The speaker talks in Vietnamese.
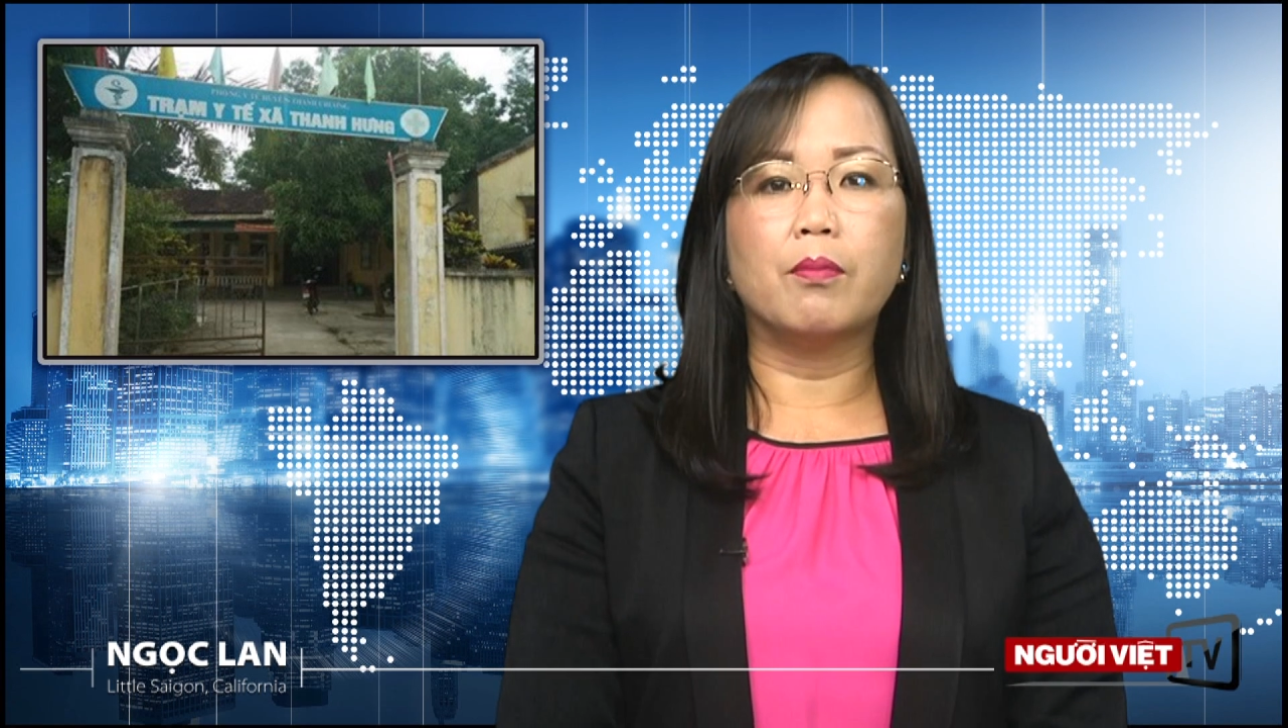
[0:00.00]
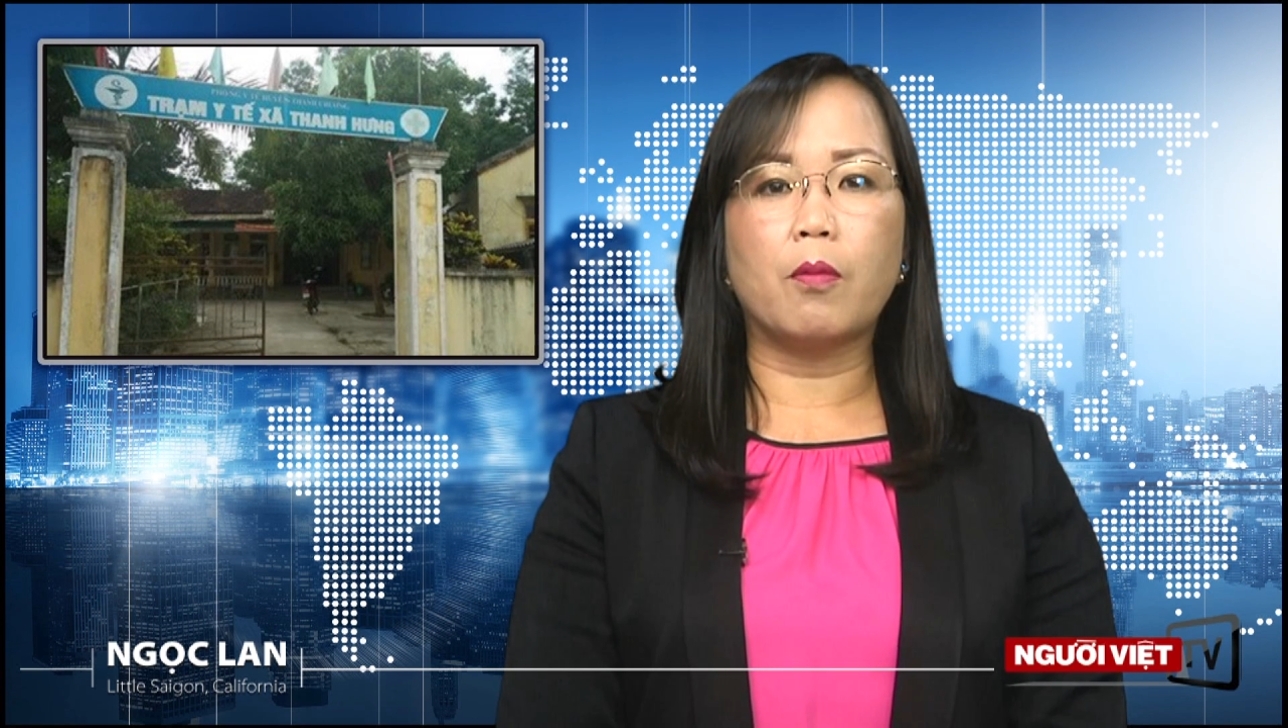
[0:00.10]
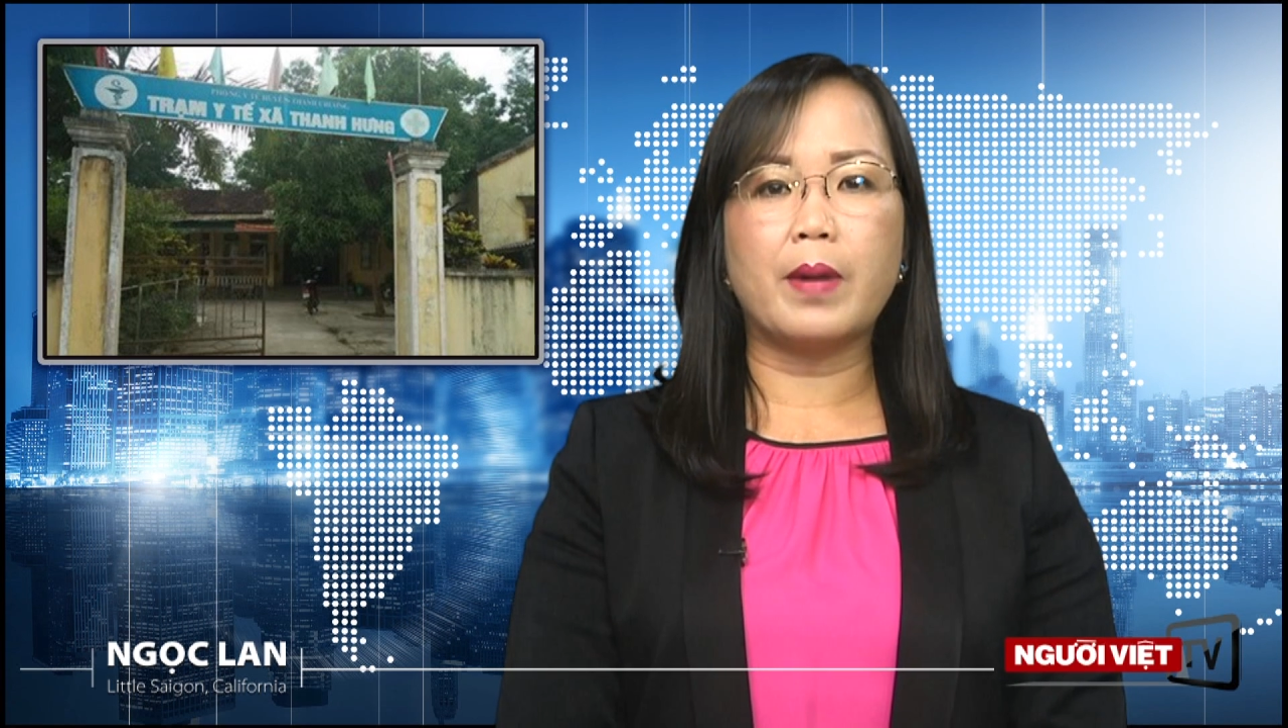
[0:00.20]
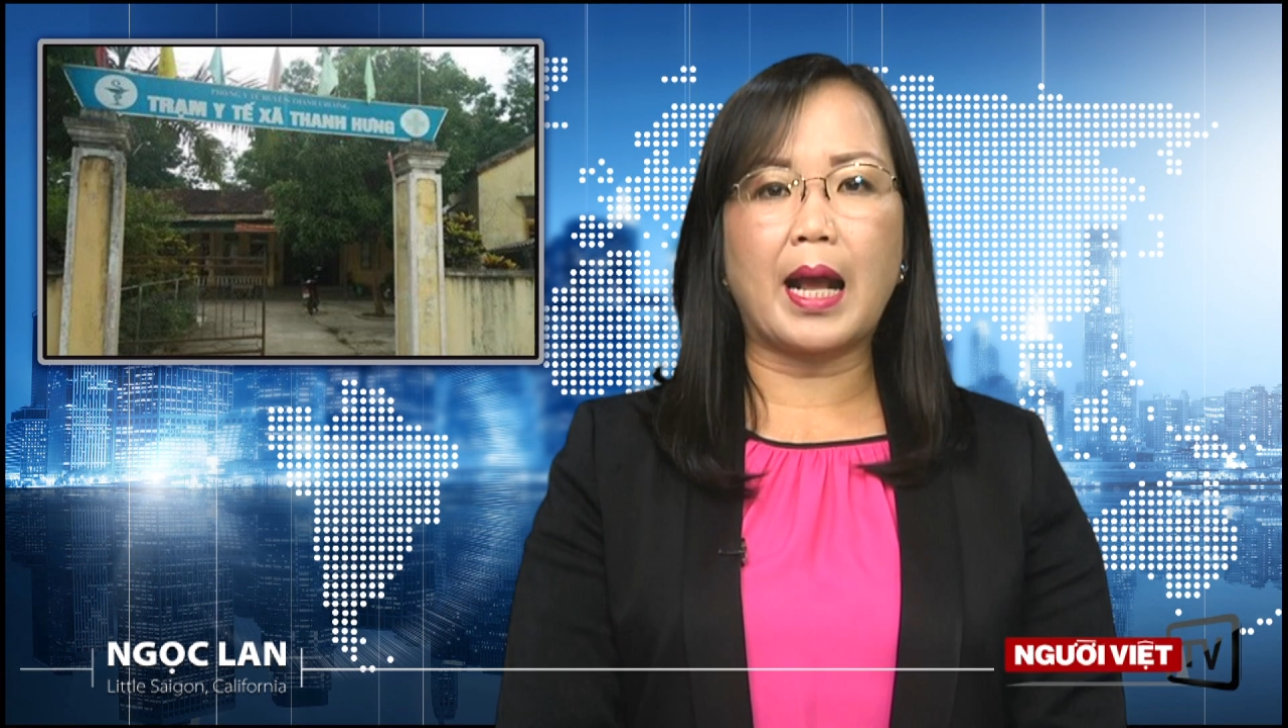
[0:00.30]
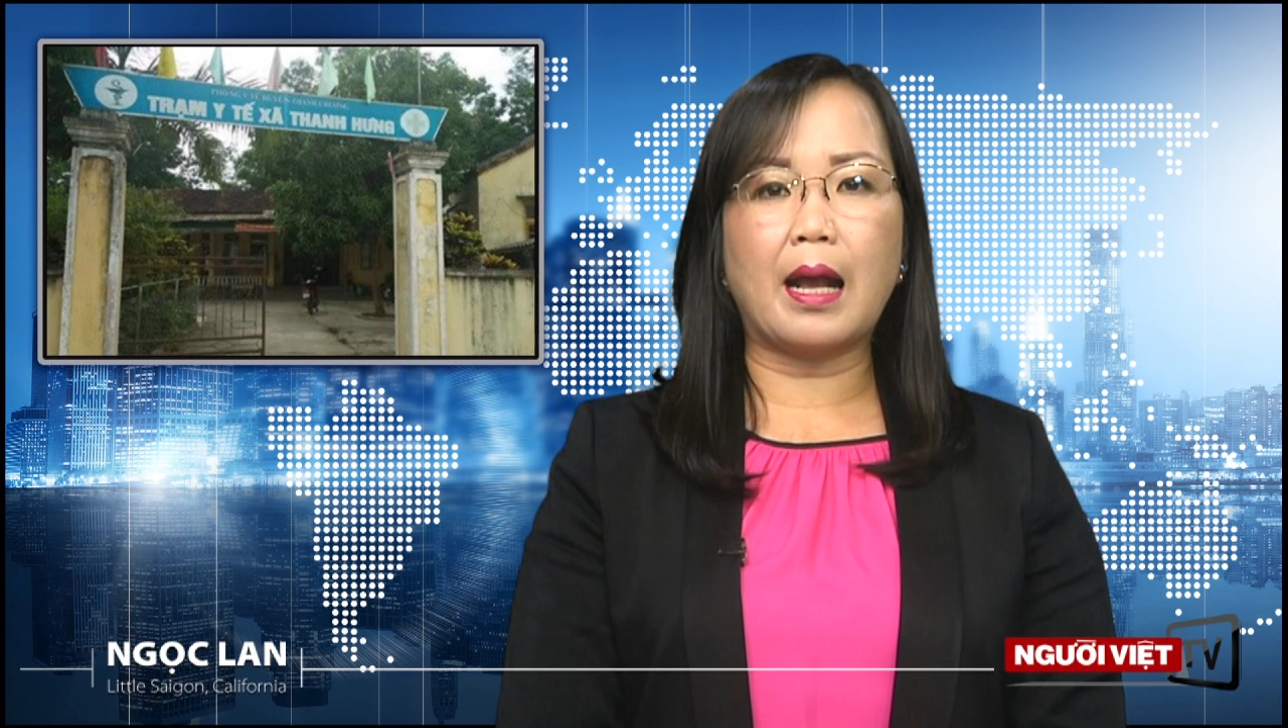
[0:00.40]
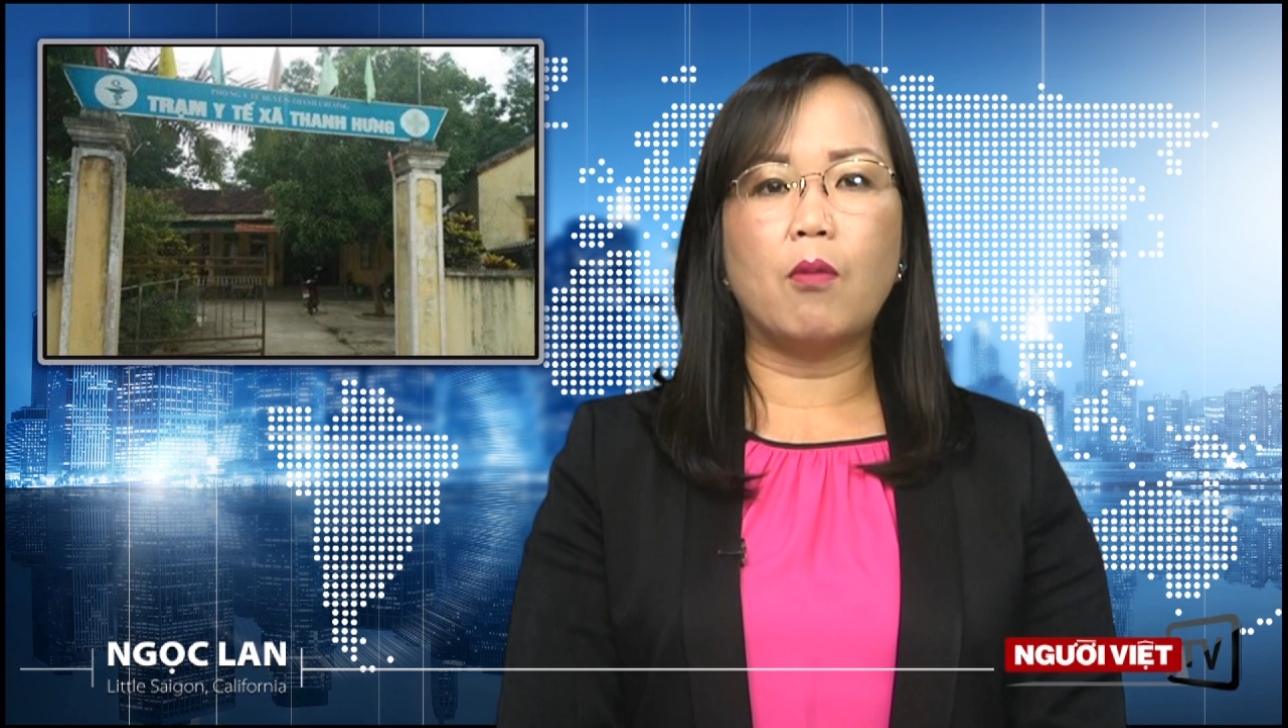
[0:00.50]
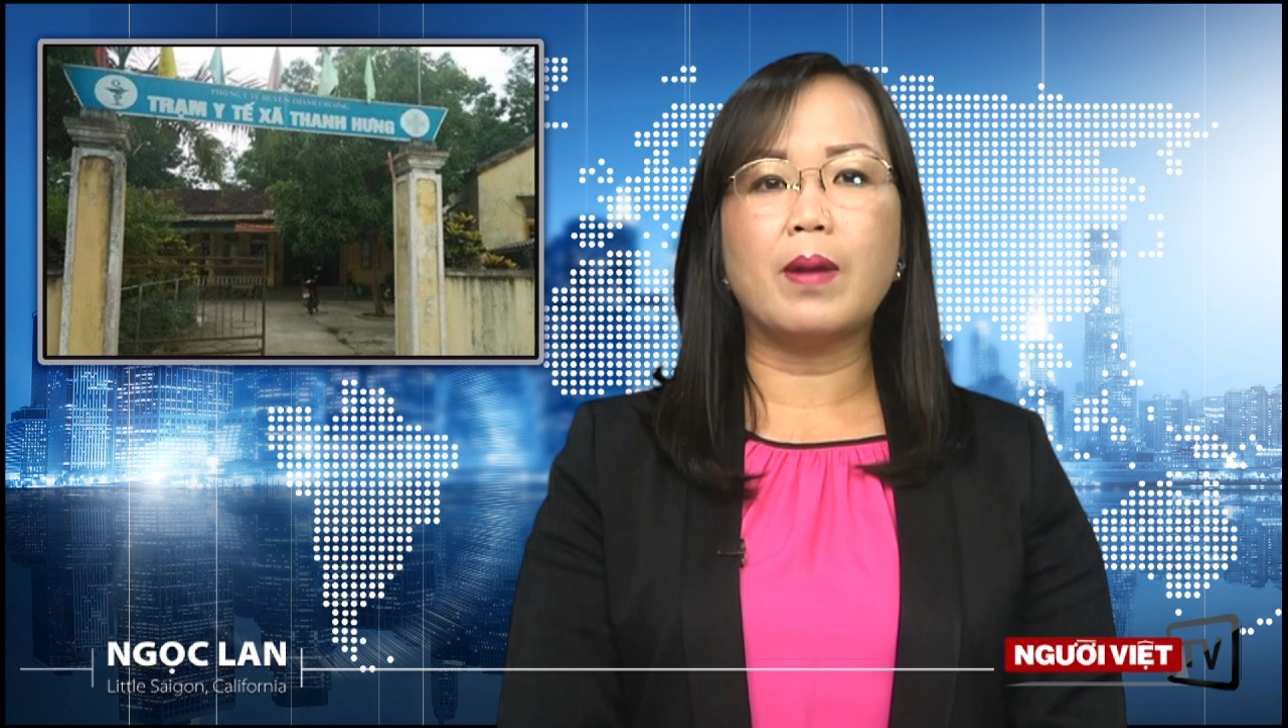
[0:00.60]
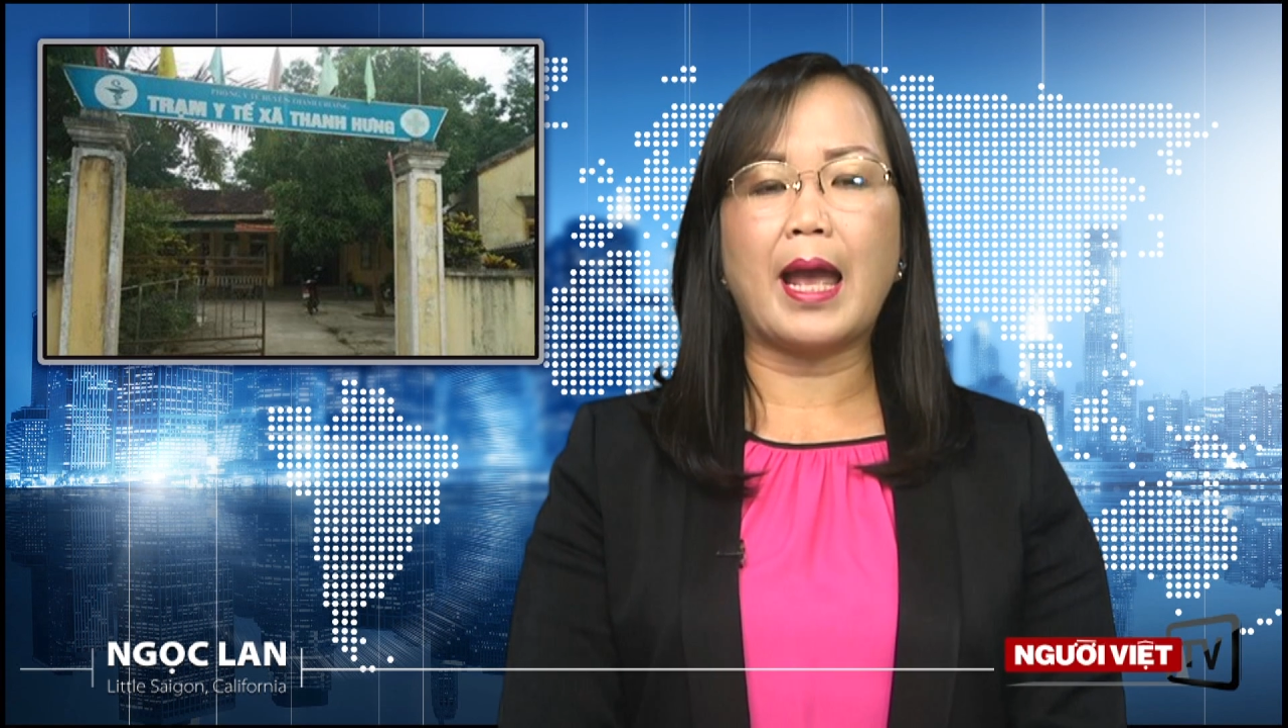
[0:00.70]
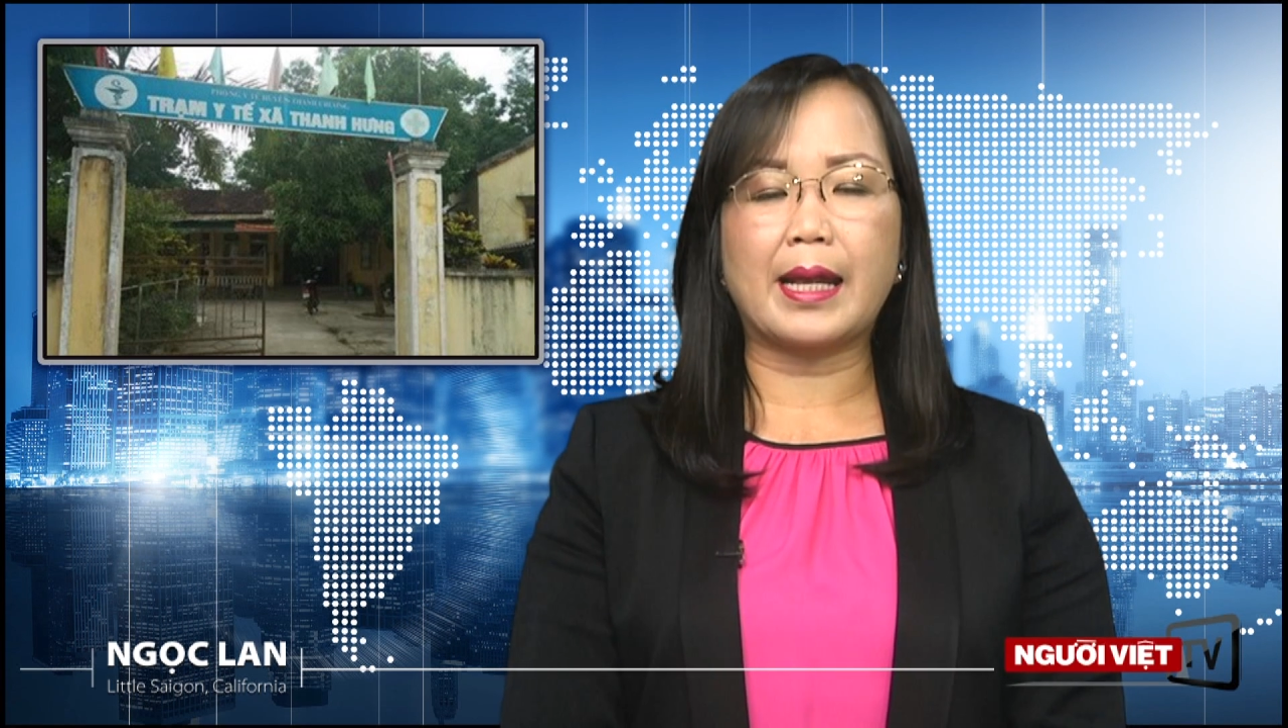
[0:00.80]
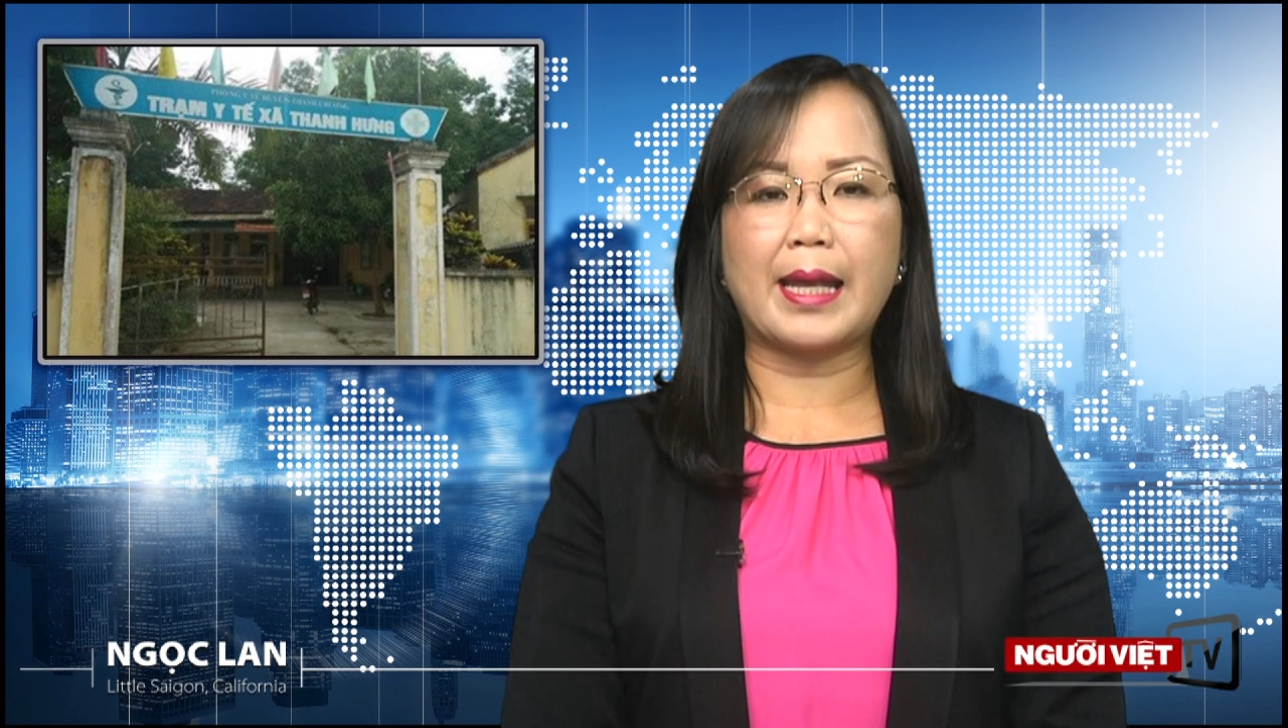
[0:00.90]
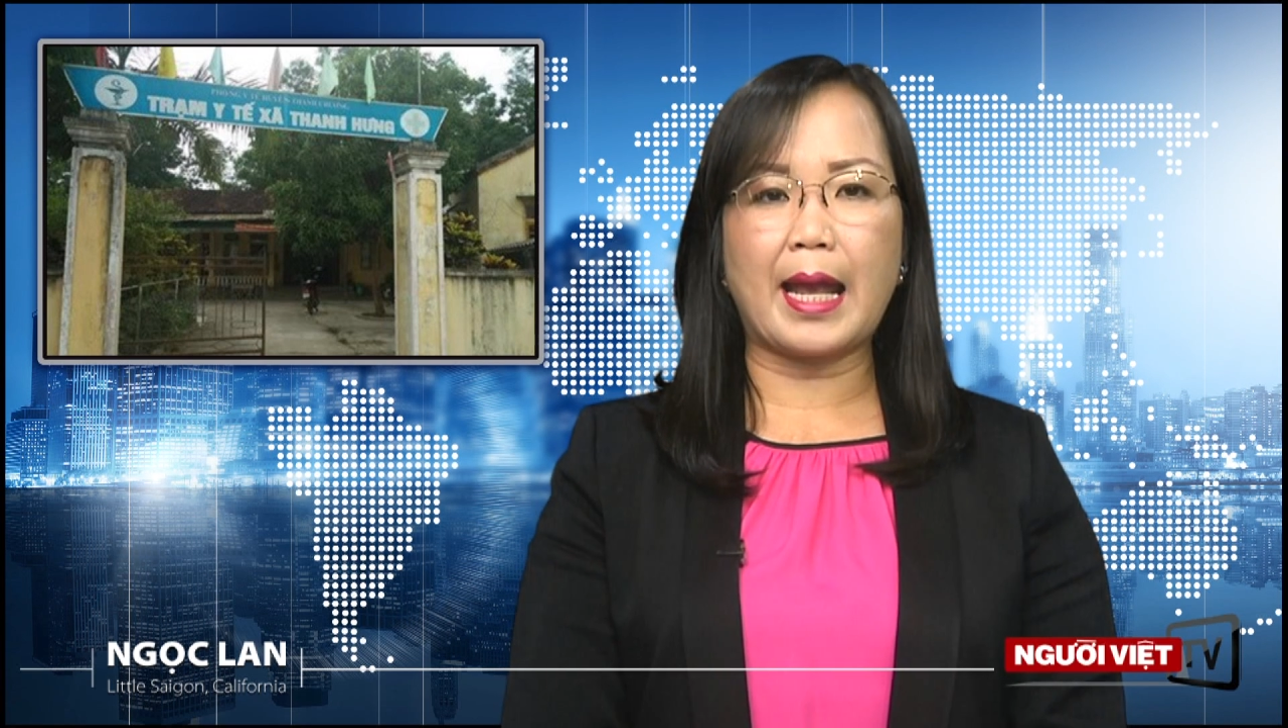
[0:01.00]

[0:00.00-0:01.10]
một đàn ông hàng